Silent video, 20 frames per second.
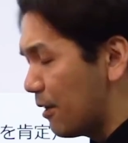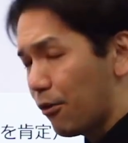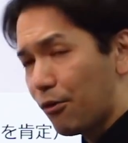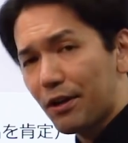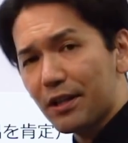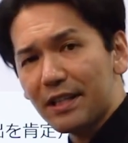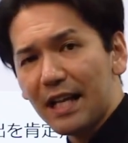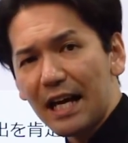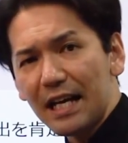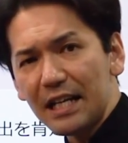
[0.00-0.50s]
こ
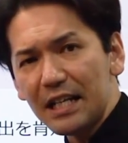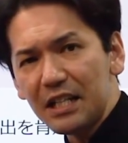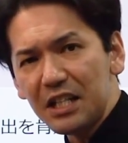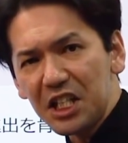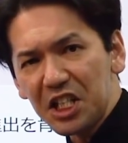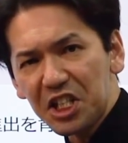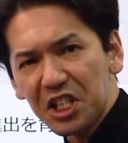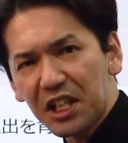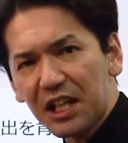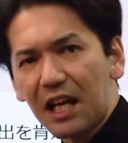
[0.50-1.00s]
れ第
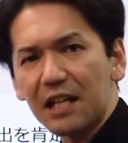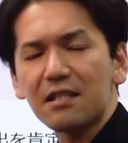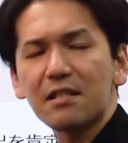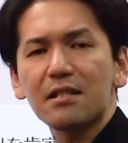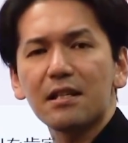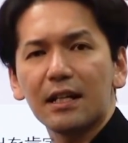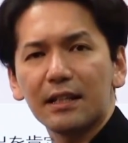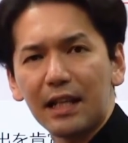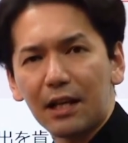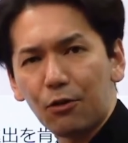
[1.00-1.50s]
二次
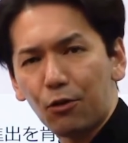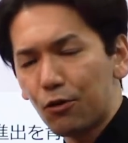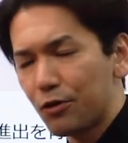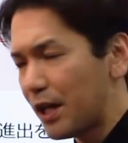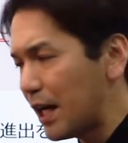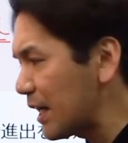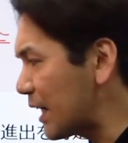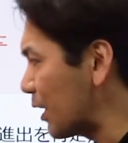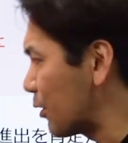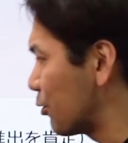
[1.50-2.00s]
桂太郎
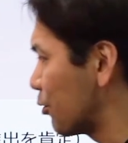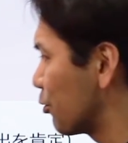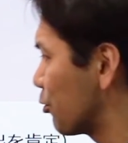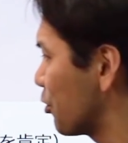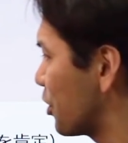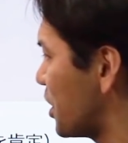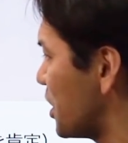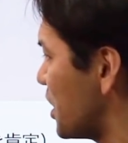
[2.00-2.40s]
内閣の時